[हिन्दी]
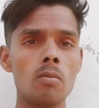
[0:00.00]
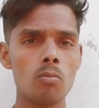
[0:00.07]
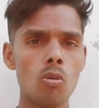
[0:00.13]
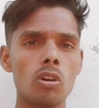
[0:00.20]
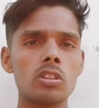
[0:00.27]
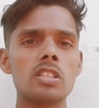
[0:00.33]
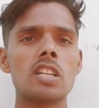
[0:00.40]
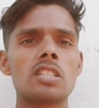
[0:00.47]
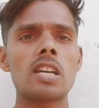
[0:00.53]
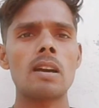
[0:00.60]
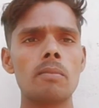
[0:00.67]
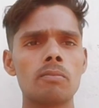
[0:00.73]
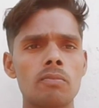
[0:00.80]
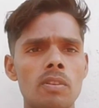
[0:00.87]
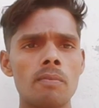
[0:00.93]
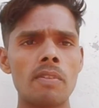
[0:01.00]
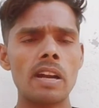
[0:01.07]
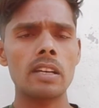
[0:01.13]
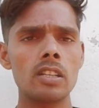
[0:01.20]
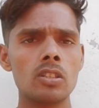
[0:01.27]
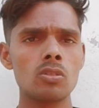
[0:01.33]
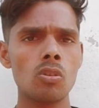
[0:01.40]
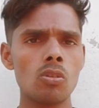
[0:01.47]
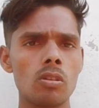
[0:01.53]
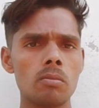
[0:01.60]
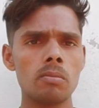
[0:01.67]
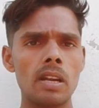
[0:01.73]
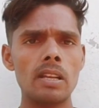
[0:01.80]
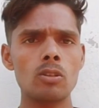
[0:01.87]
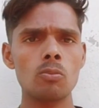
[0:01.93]
बहुत ही अच्छा फ्लिपकार्ट ने जो
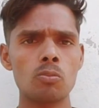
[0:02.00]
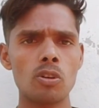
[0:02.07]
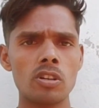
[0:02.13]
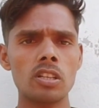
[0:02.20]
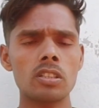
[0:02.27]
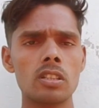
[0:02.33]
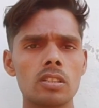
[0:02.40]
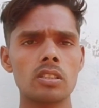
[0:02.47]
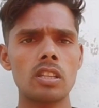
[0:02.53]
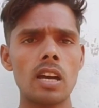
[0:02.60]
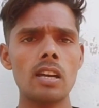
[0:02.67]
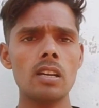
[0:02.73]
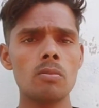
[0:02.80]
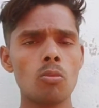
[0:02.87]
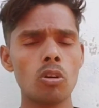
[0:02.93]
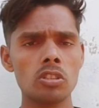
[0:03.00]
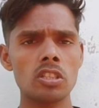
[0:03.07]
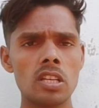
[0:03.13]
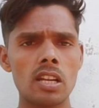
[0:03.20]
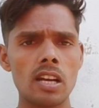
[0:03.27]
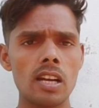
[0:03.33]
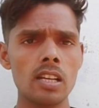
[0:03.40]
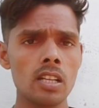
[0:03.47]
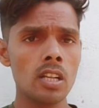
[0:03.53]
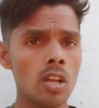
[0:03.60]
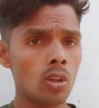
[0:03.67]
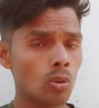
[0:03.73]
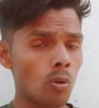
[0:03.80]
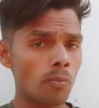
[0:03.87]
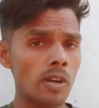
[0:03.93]
मेरा जो प्रोडक्ट था बहुत ही अच्छा लगा
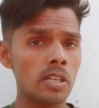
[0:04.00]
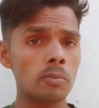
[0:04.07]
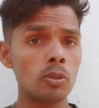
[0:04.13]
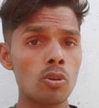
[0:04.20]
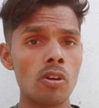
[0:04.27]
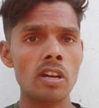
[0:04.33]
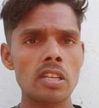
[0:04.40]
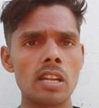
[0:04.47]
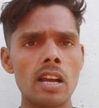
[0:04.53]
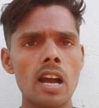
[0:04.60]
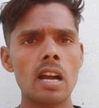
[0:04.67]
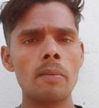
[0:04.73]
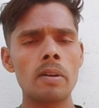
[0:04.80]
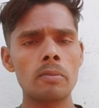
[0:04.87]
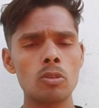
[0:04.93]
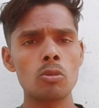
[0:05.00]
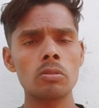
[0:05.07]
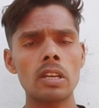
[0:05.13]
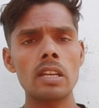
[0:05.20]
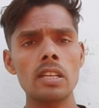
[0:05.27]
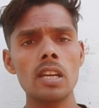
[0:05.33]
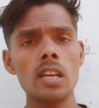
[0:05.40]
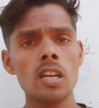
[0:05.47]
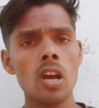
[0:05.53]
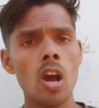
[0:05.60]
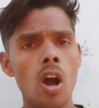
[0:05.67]
तो फ्रेंड्स वीडियो कैसा लगा कमेंट में जरूर बताइए